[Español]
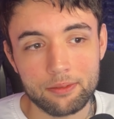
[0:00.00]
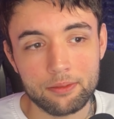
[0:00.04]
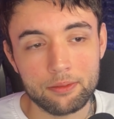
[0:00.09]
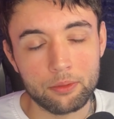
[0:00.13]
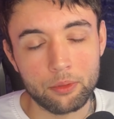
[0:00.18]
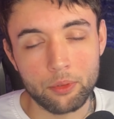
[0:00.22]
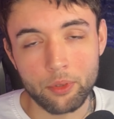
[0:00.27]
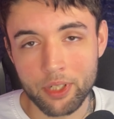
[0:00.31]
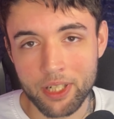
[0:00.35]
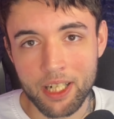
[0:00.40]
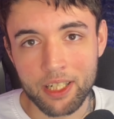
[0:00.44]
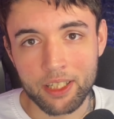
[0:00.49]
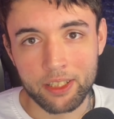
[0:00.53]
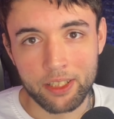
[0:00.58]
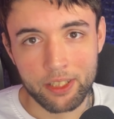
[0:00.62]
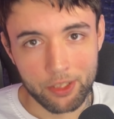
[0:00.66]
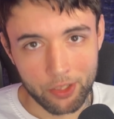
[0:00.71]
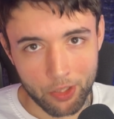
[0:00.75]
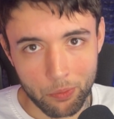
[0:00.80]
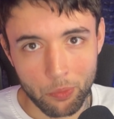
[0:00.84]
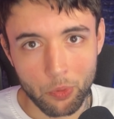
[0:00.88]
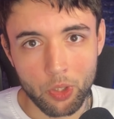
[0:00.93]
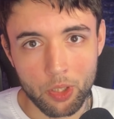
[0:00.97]
un ranking,
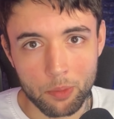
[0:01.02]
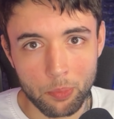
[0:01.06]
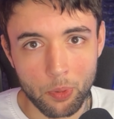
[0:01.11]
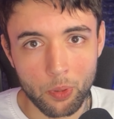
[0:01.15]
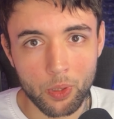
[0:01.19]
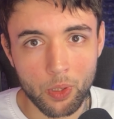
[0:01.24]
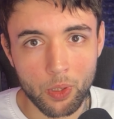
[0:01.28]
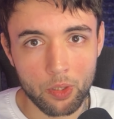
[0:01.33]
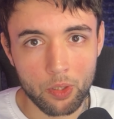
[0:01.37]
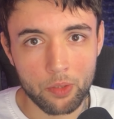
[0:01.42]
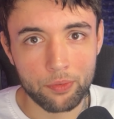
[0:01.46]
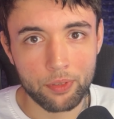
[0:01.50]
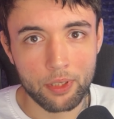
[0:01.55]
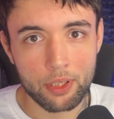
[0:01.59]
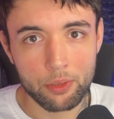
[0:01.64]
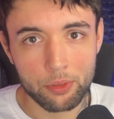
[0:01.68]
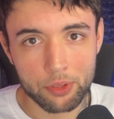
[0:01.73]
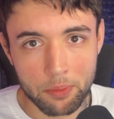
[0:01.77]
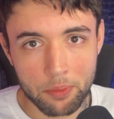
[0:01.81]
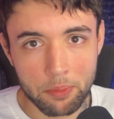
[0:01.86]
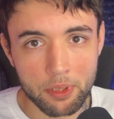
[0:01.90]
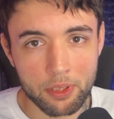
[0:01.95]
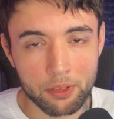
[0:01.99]
como en el Polkadot
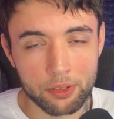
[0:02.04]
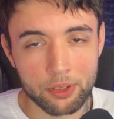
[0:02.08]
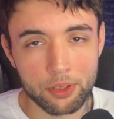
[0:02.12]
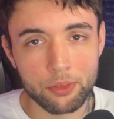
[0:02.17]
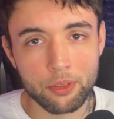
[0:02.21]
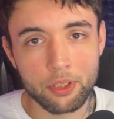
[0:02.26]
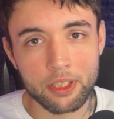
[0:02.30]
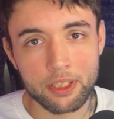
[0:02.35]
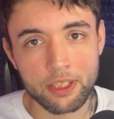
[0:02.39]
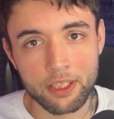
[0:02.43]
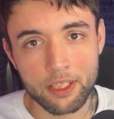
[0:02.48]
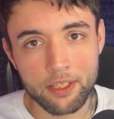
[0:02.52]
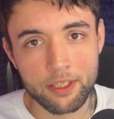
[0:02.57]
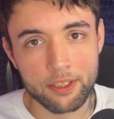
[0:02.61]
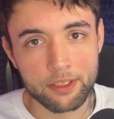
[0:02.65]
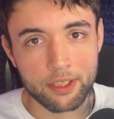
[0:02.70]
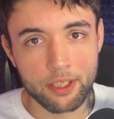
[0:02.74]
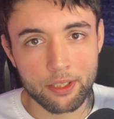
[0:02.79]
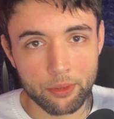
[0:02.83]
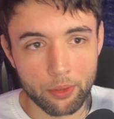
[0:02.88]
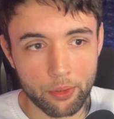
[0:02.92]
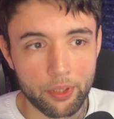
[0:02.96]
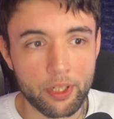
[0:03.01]
Fellowship que os digo que tienen
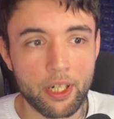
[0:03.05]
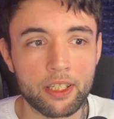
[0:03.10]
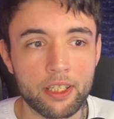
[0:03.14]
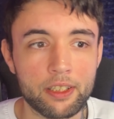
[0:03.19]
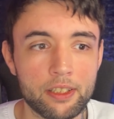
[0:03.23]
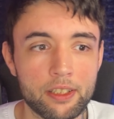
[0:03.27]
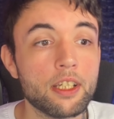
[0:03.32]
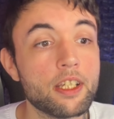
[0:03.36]
distintos rankings.